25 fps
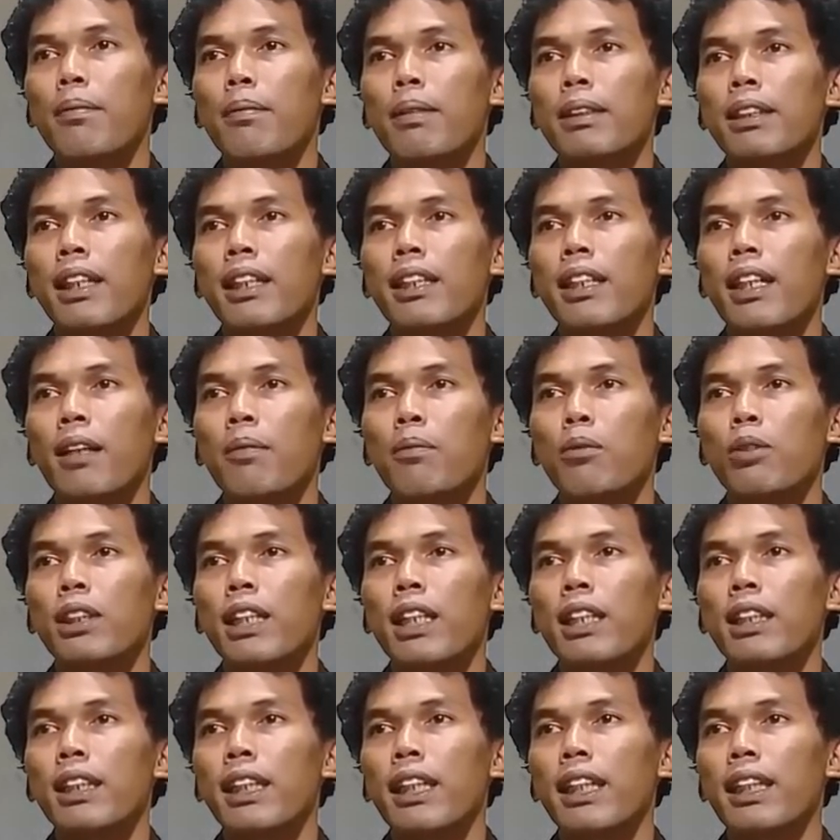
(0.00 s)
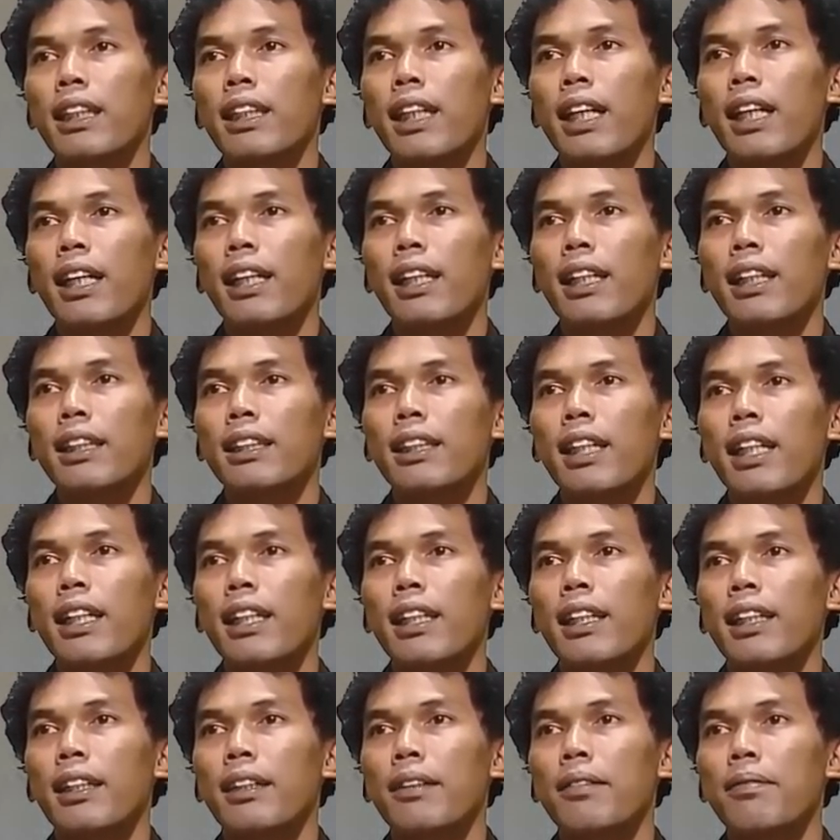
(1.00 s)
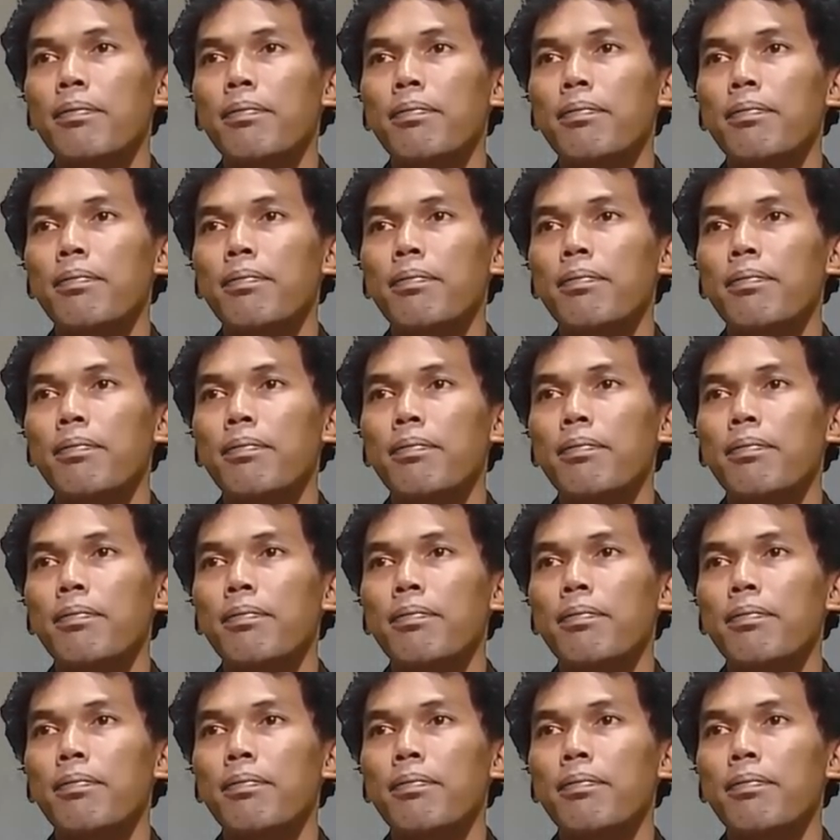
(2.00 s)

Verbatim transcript: nama saya, kemudian kita klik cari.